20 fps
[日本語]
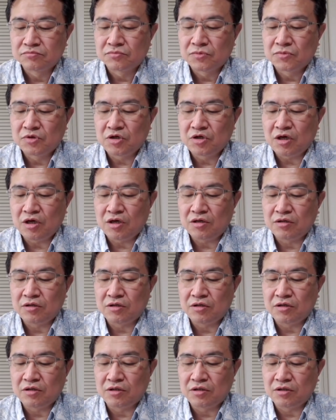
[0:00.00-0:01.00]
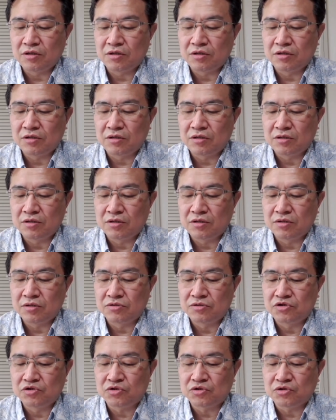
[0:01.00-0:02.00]
で、えー、
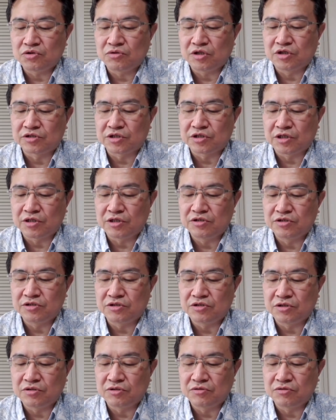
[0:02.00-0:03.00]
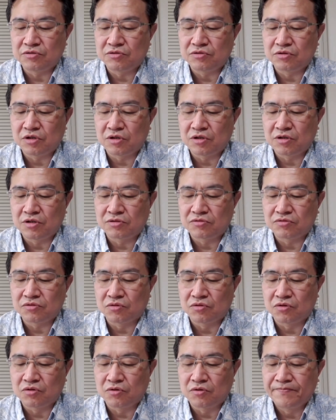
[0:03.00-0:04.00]
19年参院選、
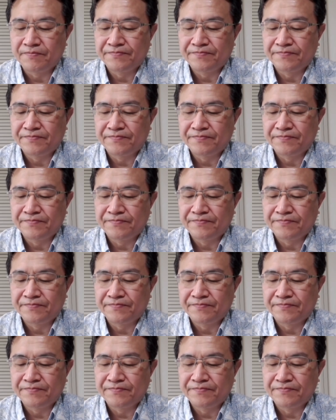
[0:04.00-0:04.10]
えー、っと、